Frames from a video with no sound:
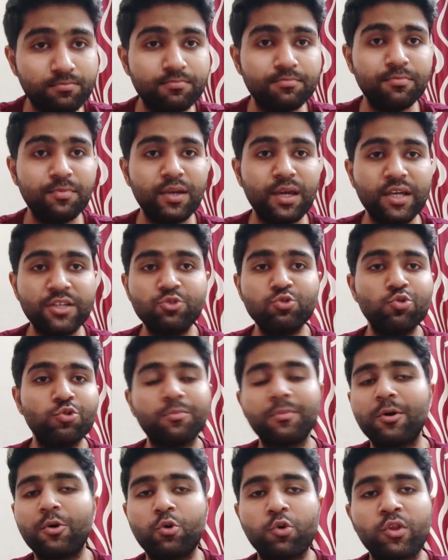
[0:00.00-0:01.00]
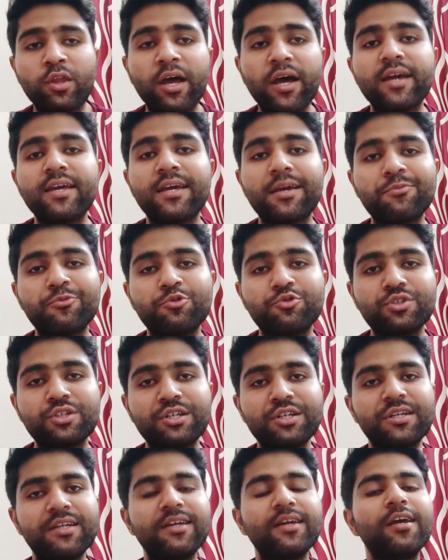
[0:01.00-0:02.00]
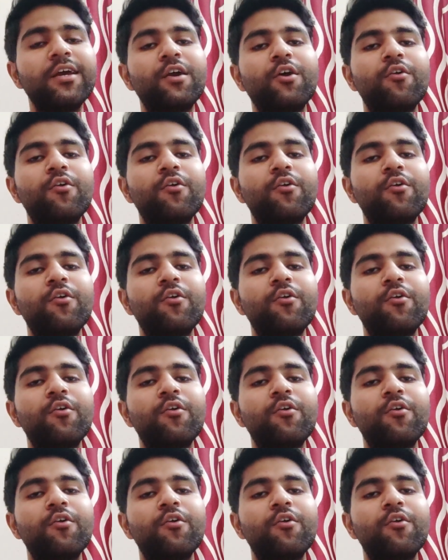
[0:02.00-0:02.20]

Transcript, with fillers: मई जून में होता है आई एम सी टी